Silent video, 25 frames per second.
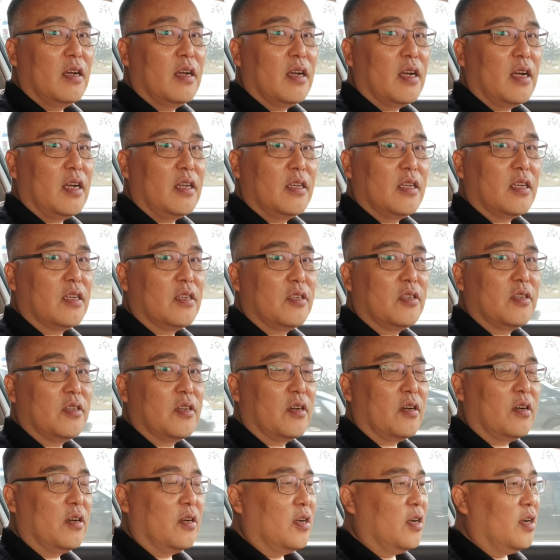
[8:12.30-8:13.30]

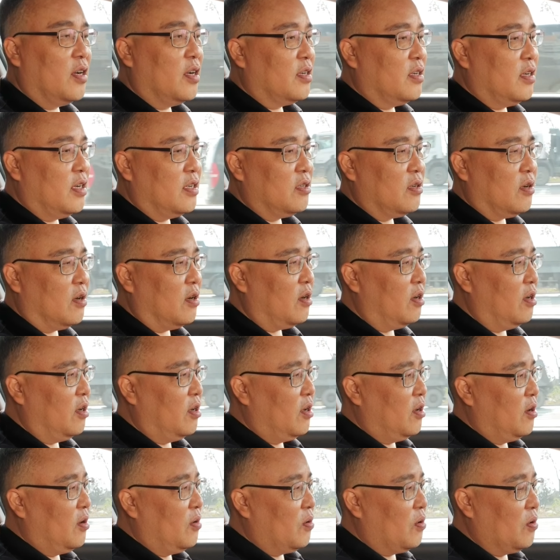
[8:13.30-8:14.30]
아시겠죠 그래서
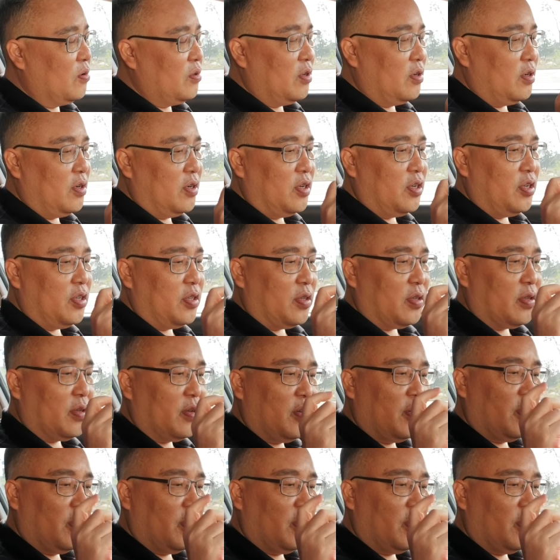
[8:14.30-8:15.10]
오늘은